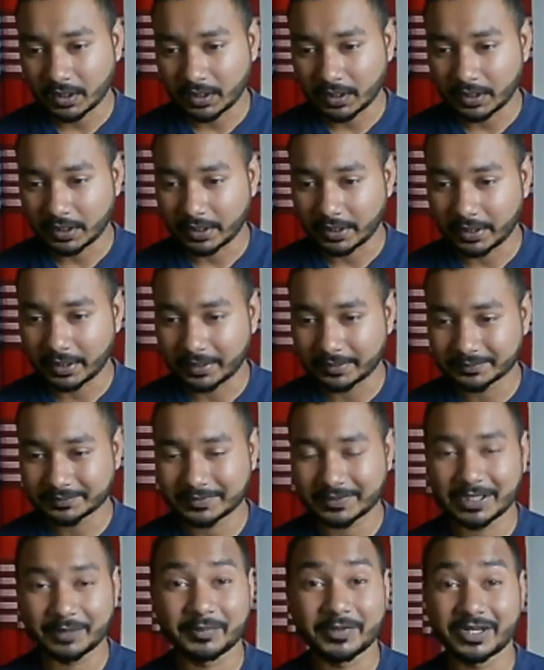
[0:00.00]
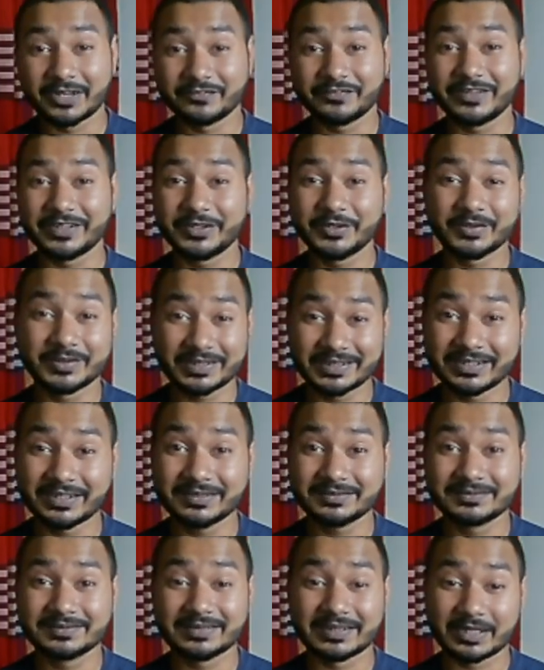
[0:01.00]
আর আপনারা ভিডিওতে
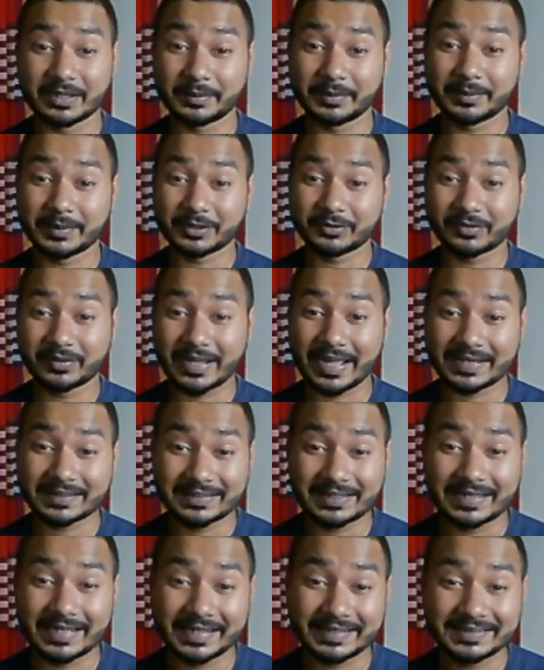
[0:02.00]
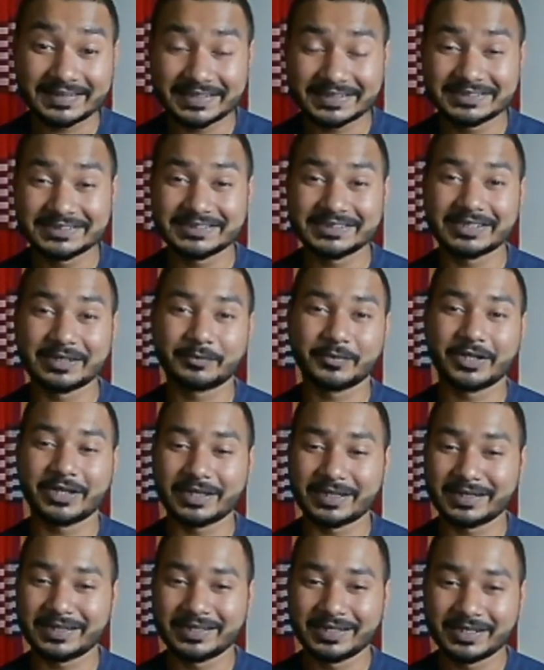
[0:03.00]
আমি মাত্র একটা লাইক দেখছি আপনারা